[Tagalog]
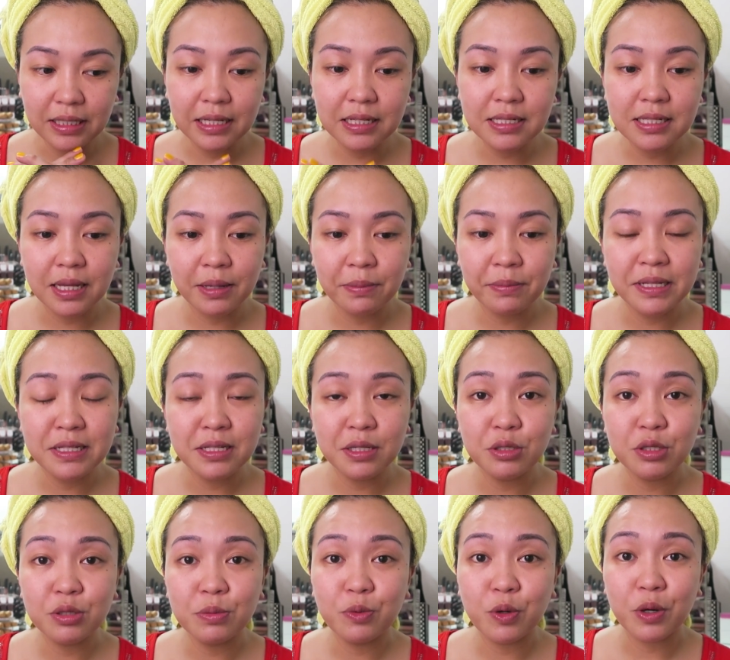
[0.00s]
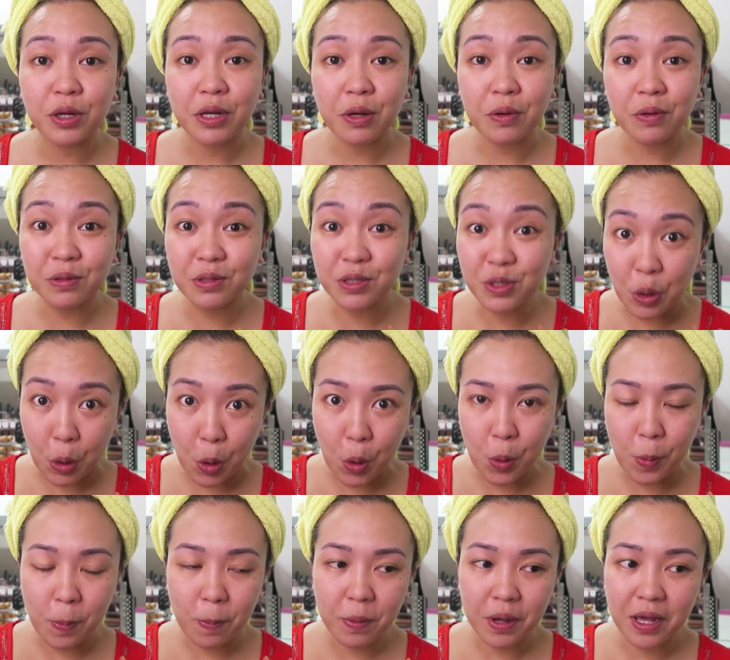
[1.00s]
Kasi may sinusubukan akong
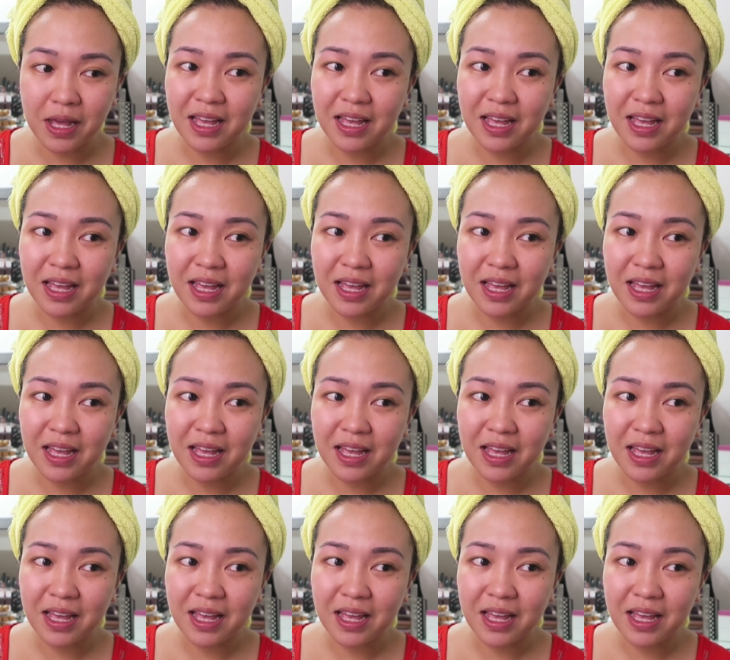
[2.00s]
soap.